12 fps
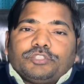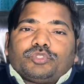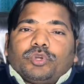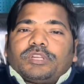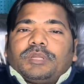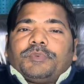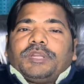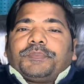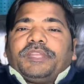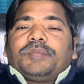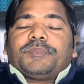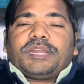जो नंबर
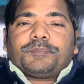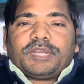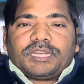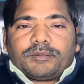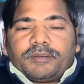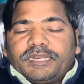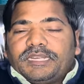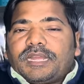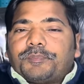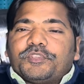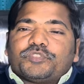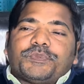पे एक बार अगर हमारे
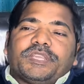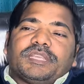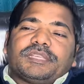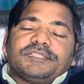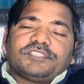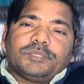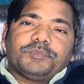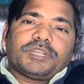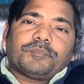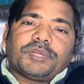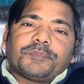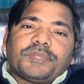ऑफिस पे किसी भी
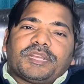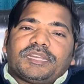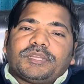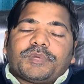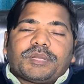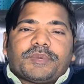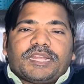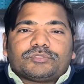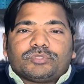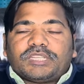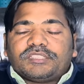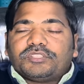नंबर पे अगर एक बार बात
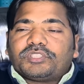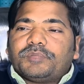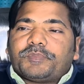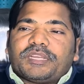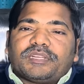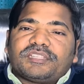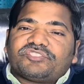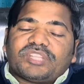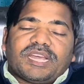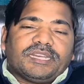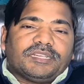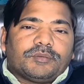हो जाती है कृपया करके
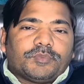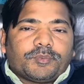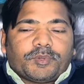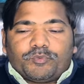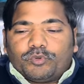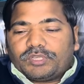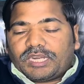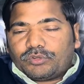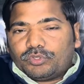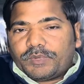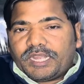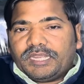सारे नंबर पे फोन ना
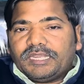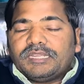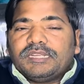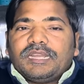घुमाएं